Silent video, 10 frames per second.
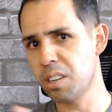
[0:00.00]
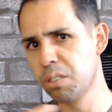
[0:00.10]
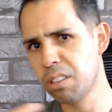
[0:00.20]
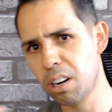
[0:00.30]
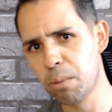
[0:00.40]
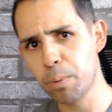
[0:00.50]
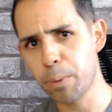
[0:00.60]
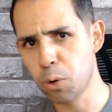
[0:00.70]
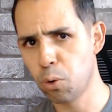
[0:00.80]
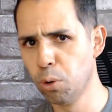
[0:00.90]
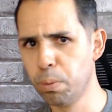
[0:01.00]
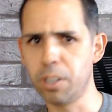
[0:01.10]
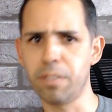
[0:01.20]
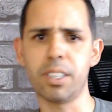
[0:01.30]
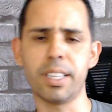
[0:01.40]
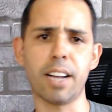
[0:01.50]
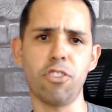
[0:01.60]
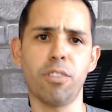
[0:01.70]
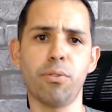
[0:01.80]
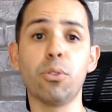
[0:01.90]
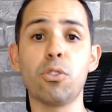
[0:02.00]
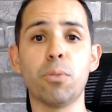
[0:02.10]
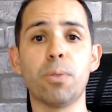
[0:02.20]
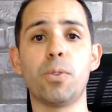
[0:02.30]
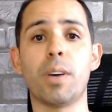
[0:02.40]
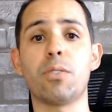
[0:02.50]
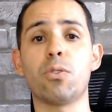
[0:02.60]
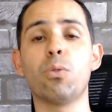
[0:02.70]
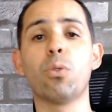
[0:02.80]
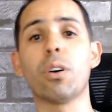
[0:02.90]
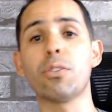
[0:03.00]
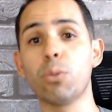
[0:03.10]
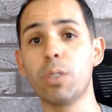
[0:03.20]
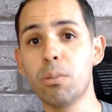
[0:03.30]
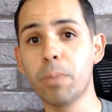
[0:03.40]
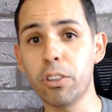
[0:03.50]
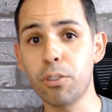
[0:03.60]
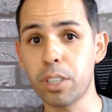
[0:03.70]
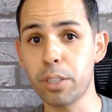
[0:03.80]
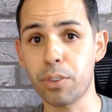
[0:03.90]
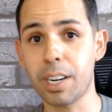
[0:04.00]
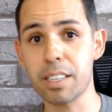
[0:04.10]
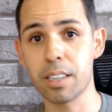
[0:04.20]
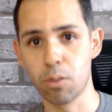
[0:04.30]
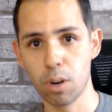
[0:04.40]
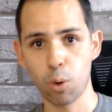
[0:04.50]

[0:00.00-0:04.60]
Eu não me preocupo preocupo, na verdade, em fundos imobiliários eu gosto de uma diversificação.